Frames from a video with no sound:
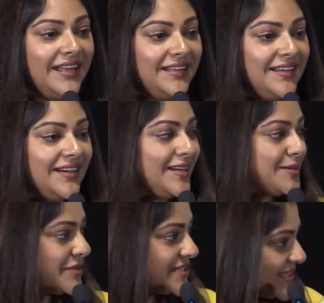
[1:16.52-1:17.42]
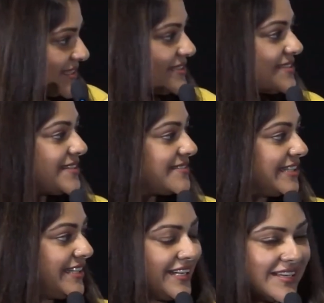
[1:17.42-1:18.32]
அண்ட் பிரசாத் சார்
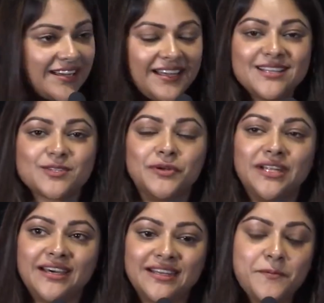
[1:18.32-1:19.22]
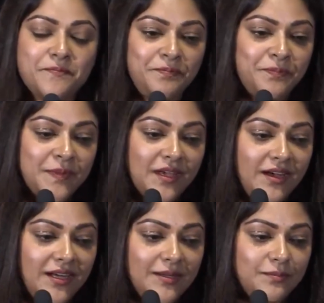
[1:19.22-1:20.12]
வந்து எனக்கு கதை சொன்னார்
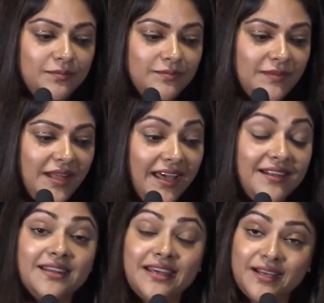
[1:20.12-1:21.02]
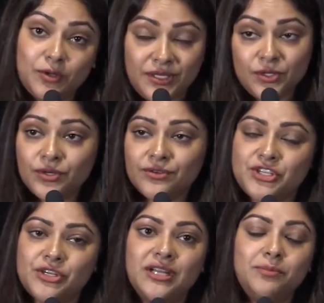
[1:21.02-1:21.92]
அண்ட் um, எனக்கு இன்னொரு
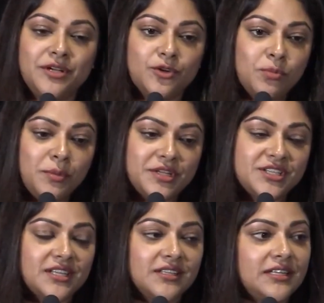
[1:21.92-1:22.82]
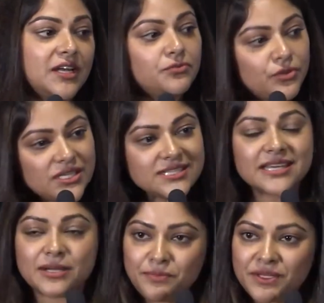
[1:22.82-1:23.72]
விஷயம் என்ன ரொம்ப பிடிச்சிருந்ததுன்னா ஃபுல்
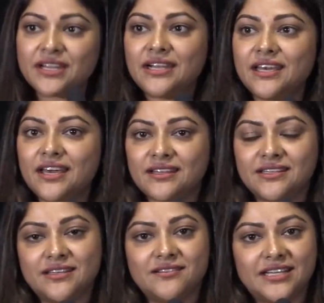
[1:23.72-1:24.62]
ஸ்கிரிப்ட் ரெடியாக இருந்தது